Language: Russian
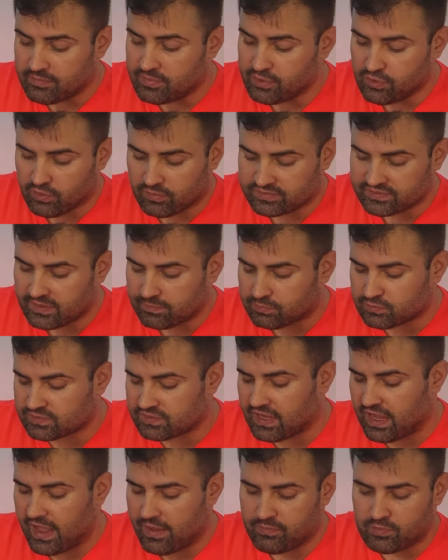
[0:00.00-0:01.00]
Берем,
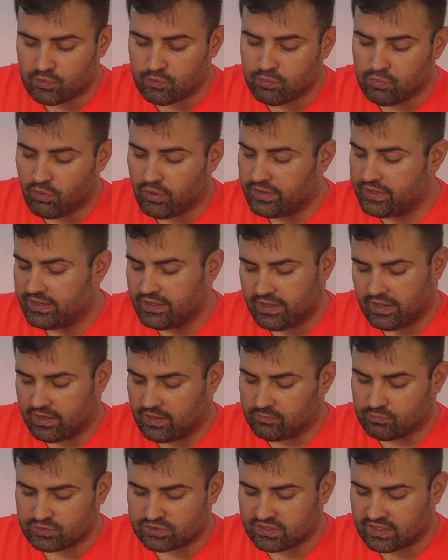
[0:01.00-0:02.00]
запускаем любой
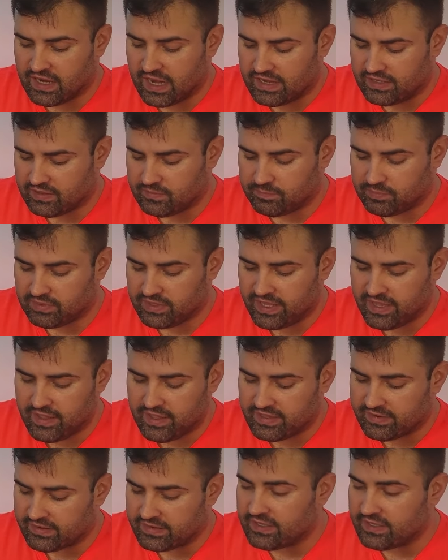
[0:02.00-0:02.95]
а, музыкальный плеер